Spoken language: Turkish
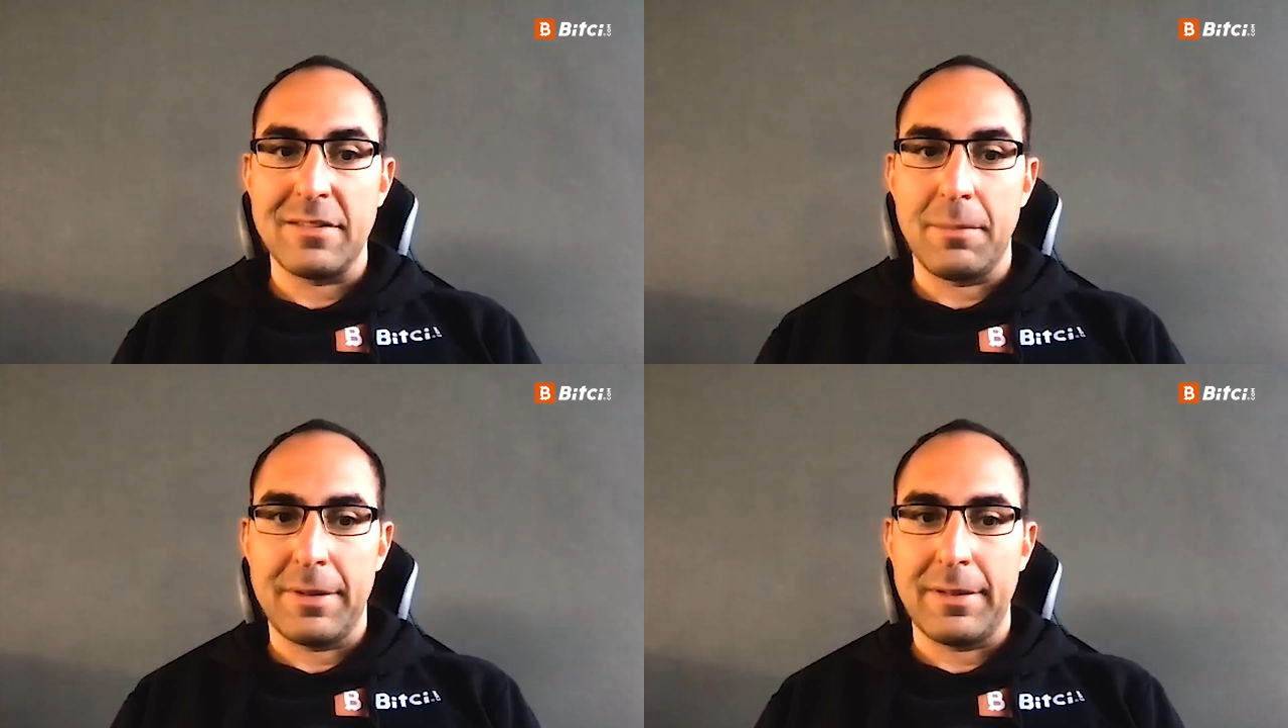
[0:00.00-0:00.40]

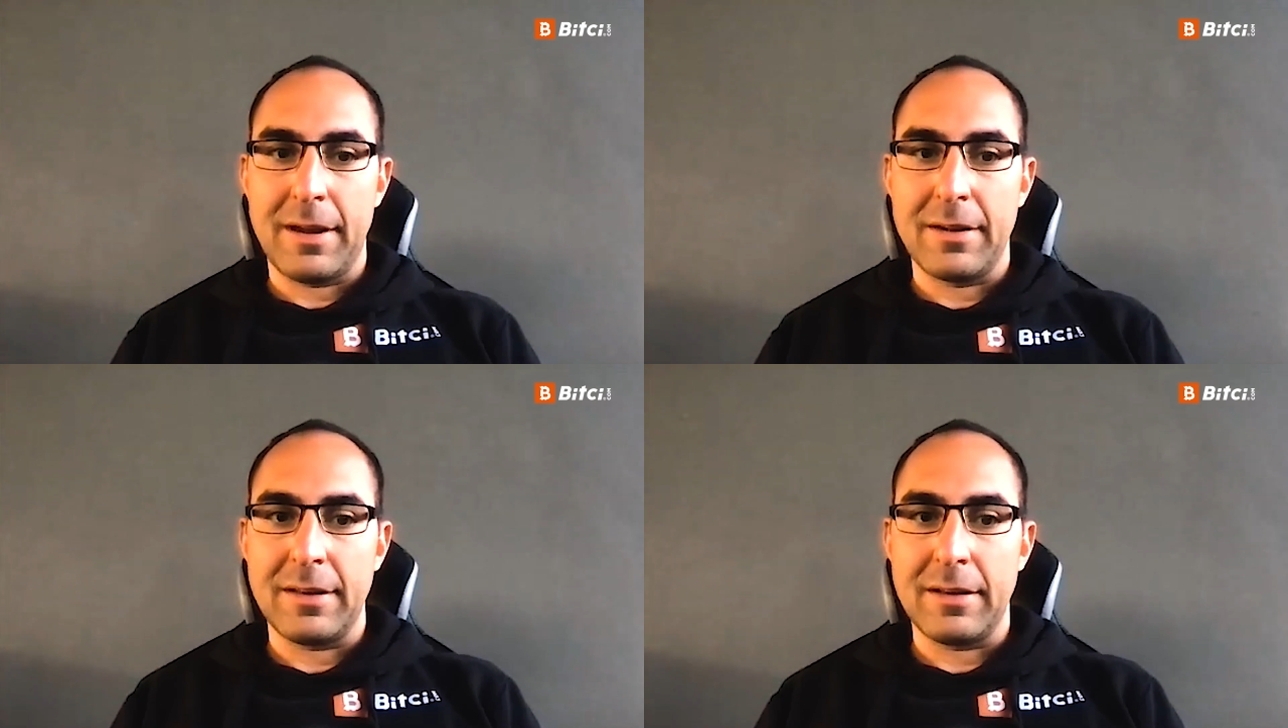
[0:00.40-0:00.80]

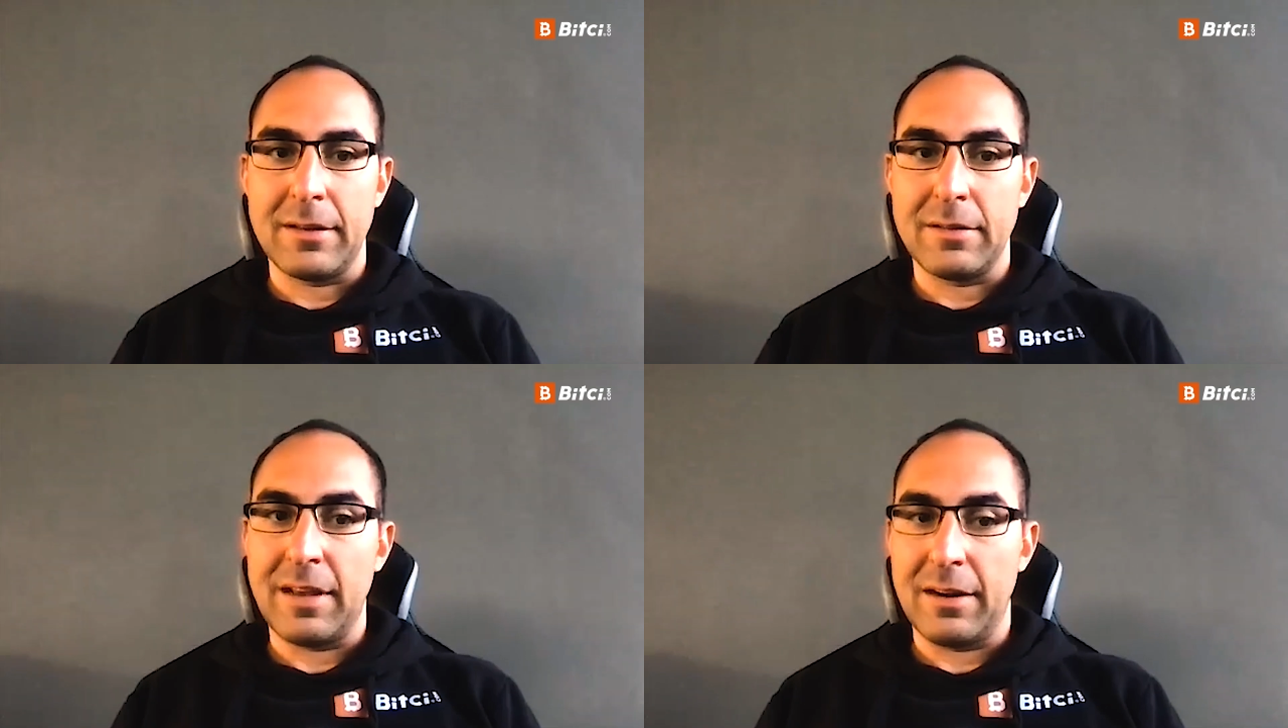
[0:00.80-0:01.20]

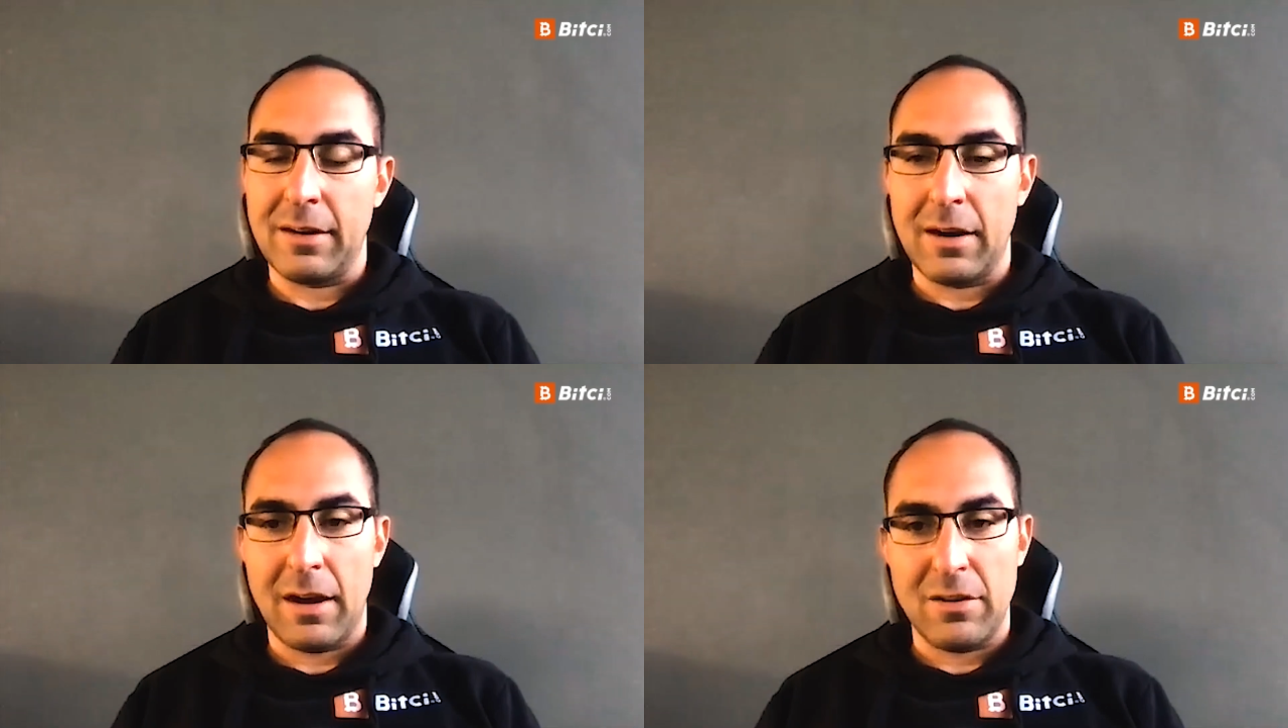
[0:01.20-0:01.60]
zamanlarda
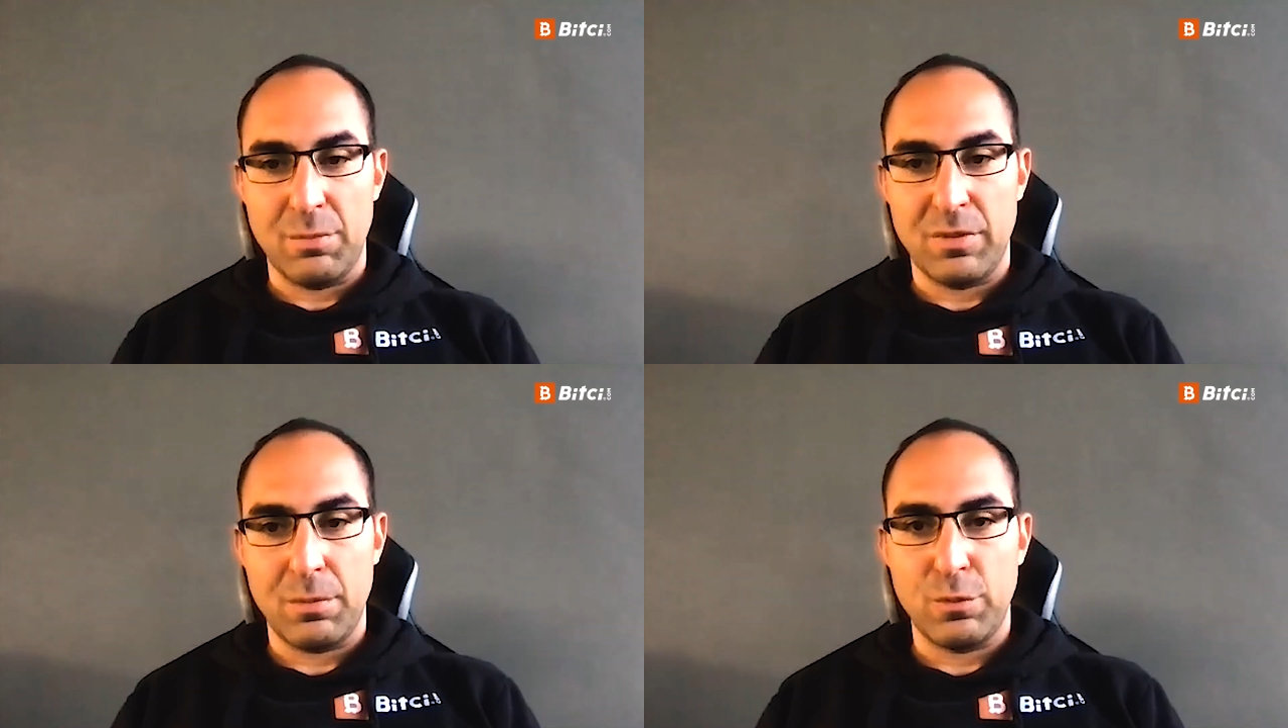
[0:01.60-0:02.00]
tekrar
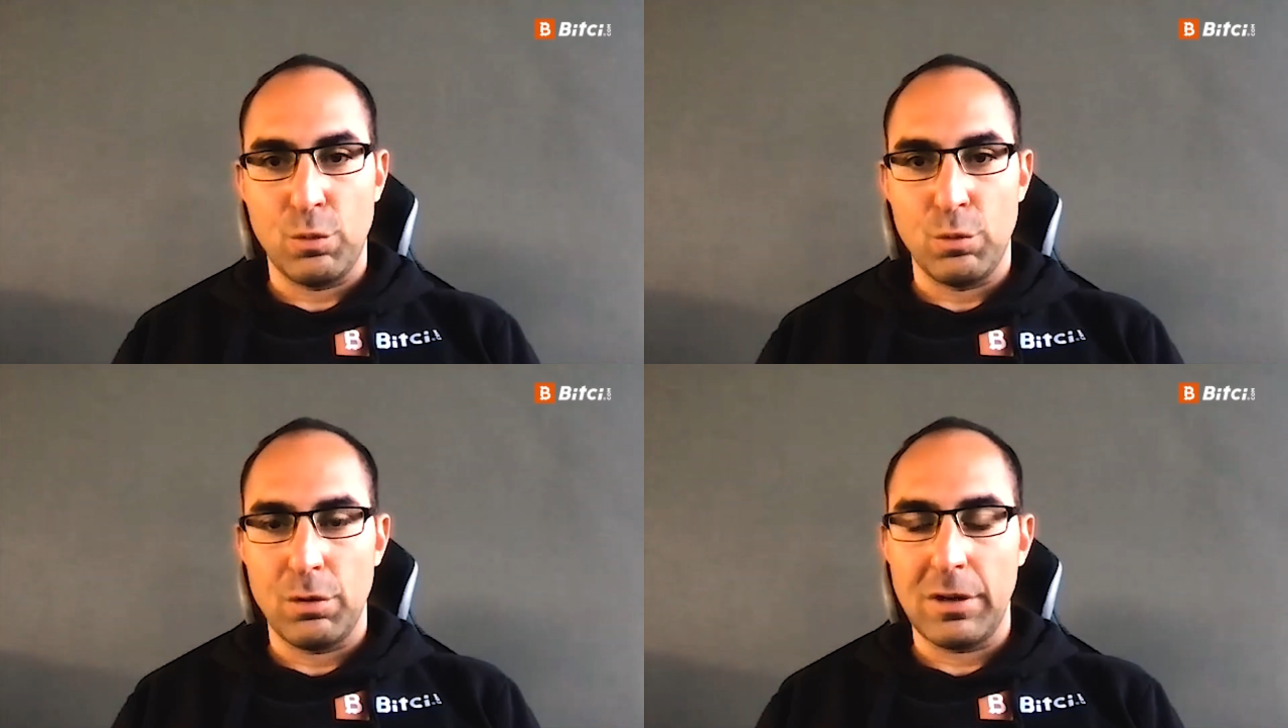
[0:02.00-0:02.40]
karşımıza bir
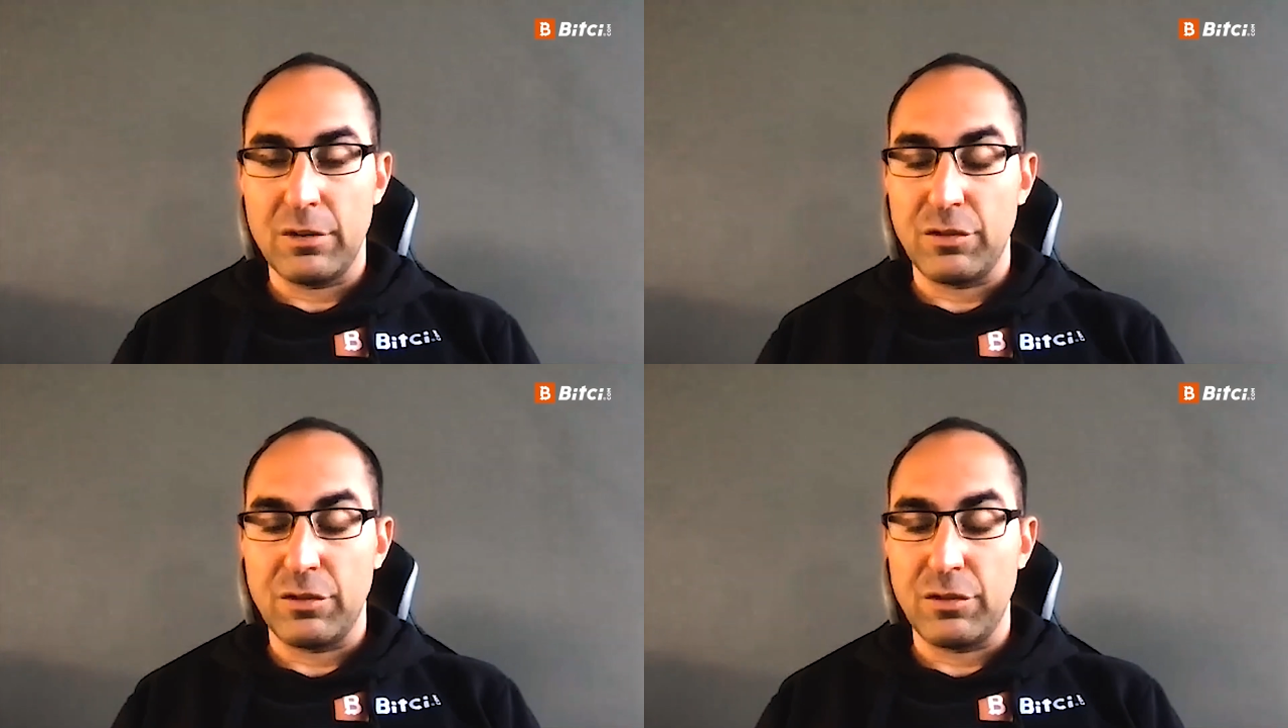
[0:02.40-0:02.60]
sorun olarak